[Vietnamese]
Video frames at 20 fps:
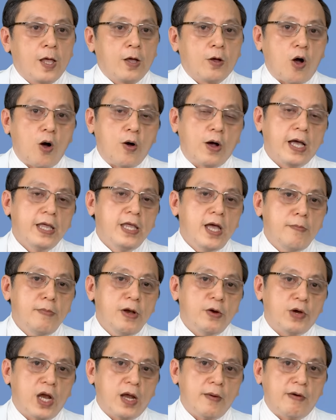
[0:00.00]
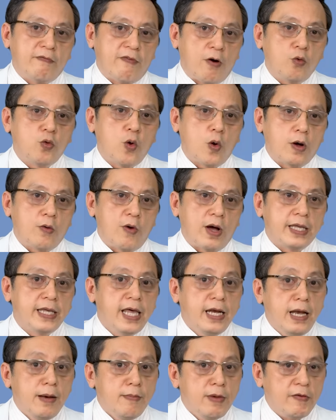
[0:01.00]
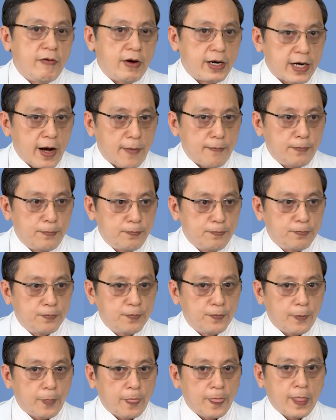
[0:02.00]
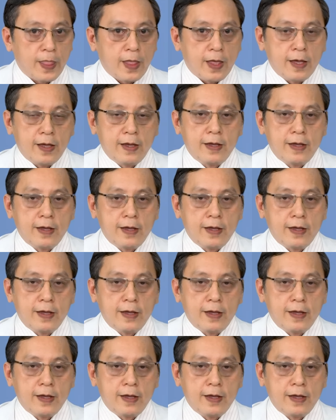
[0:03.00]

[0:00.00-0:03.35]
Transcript: còn cái nhóm điều trị bằng phẫu thuật khoảng 9 đến 10 phần trăm dạ.